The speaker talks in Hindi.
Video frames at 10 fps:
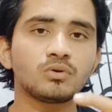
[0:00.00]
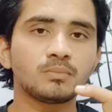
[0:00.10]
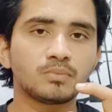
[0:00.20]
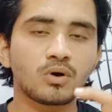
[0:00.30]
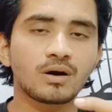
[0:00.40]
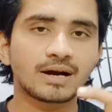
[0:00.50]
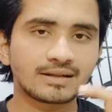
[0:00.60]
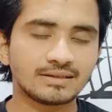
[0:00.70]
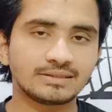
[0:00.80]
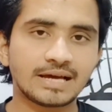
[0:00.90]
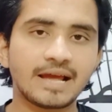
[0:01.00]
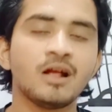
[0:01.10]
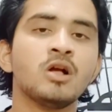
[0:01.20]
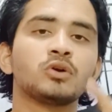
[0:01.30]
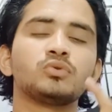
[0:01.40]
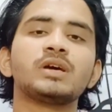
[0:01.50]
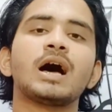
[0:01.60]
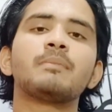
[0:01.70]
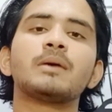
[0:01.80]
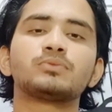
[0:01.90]
ब्लॉक कर देता है क्योंकि अब
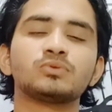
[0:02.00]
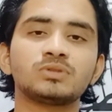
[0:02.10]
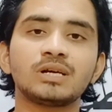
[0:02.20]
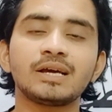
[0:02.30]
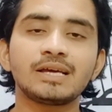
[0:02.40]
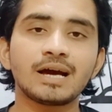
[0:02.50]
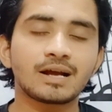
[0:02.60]
आप सोचेंगे कि यार